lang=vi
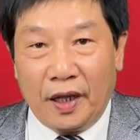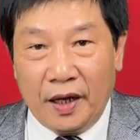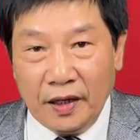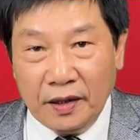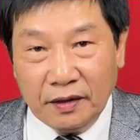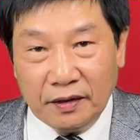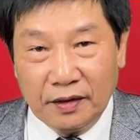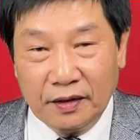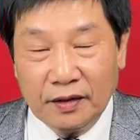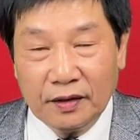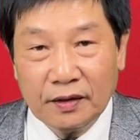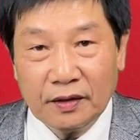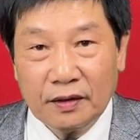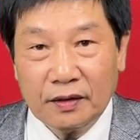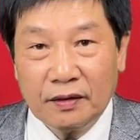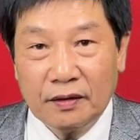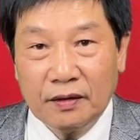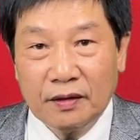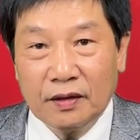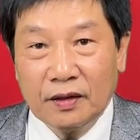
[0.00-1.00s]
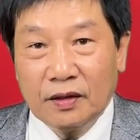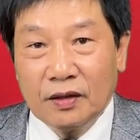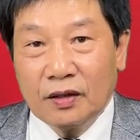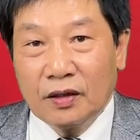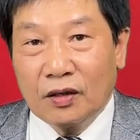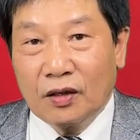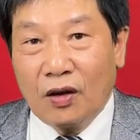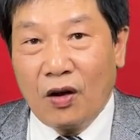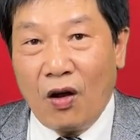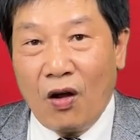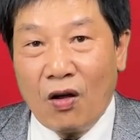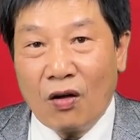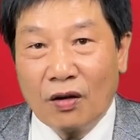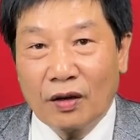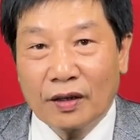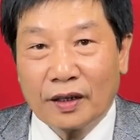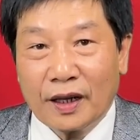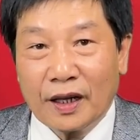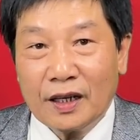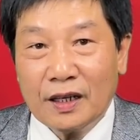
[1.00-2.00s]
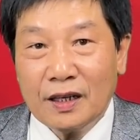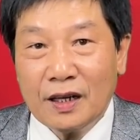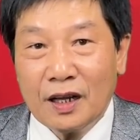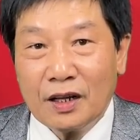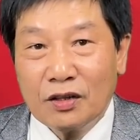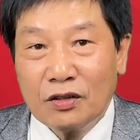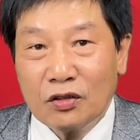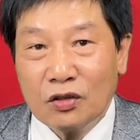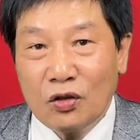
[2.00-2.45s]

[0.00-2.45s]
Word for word: Tết. Còn cái à,